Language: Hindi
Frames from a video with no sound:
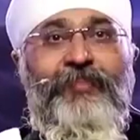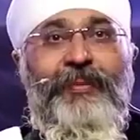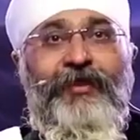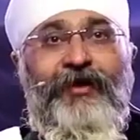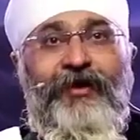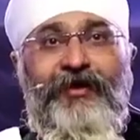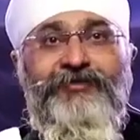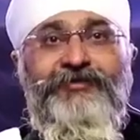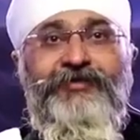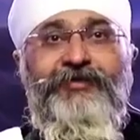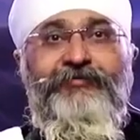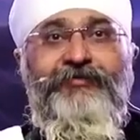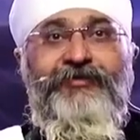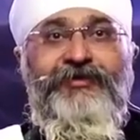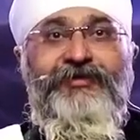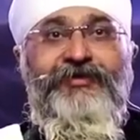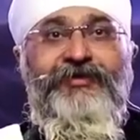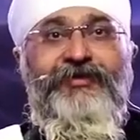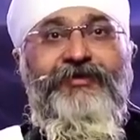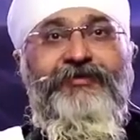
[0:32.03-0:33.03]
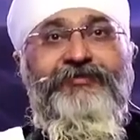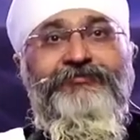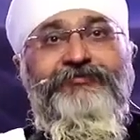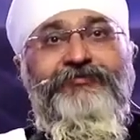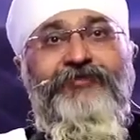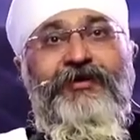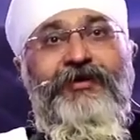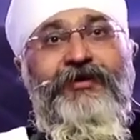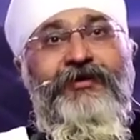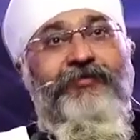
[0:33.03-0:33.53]
हाजिरी बढ़ती है
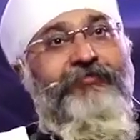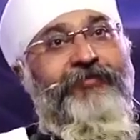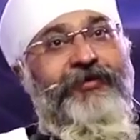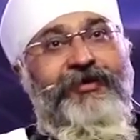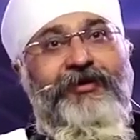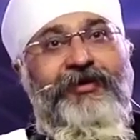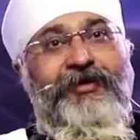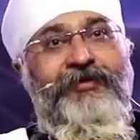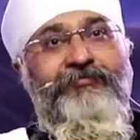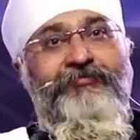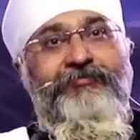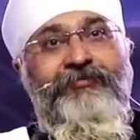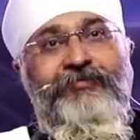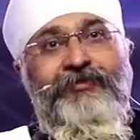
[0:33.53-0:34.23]
पर कर्म